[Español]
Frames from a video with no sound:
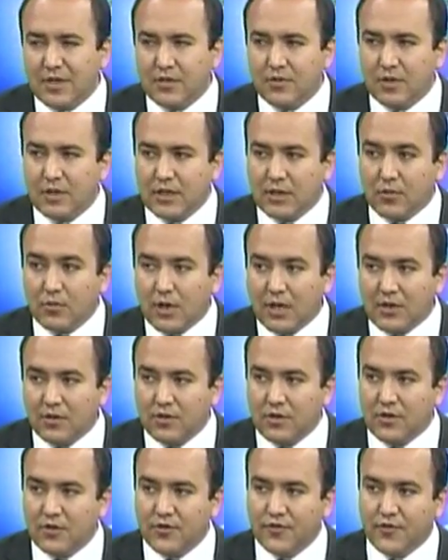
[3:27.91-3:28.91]
adecuado
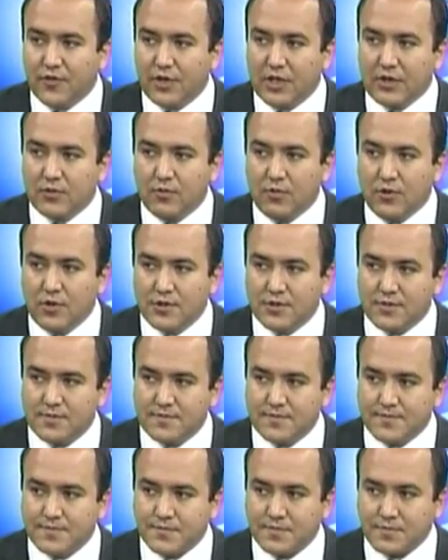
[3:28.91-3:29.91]
de los folículos,
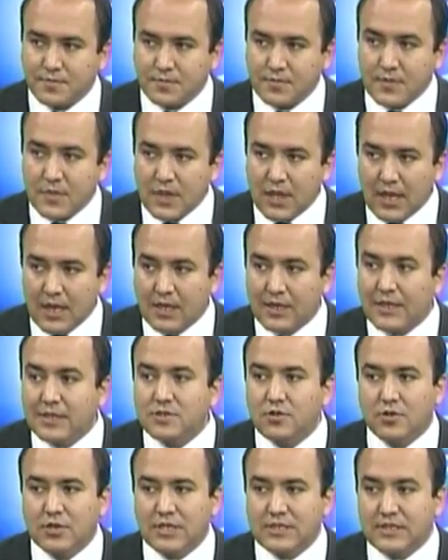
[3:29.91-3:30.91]
que es
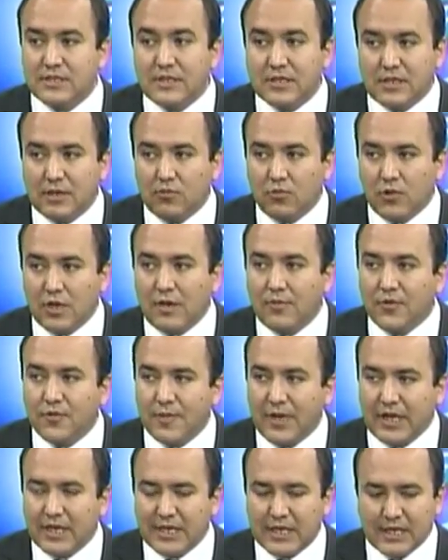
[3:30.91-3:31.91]
lo que estimulamos
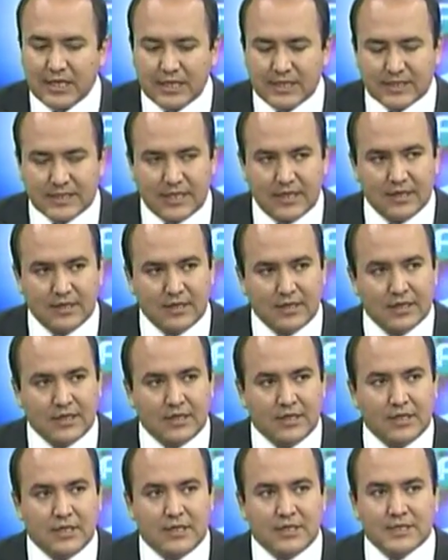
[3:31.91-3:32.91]
para que crezca,
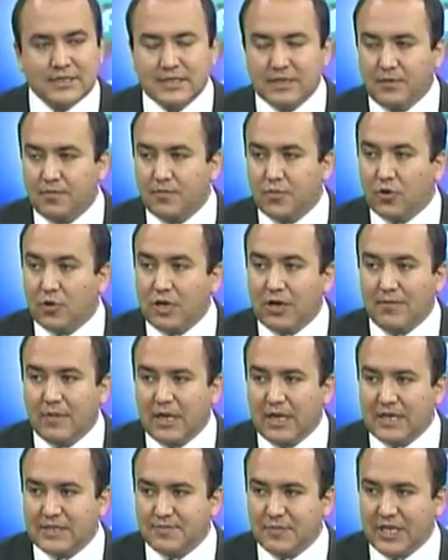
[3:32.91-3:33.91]
se programa la
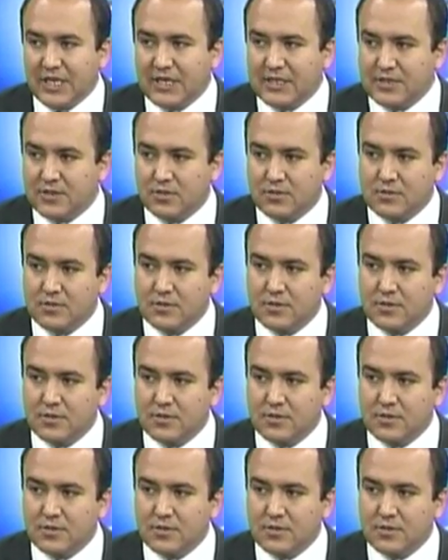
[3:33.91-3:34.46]
aspiración. La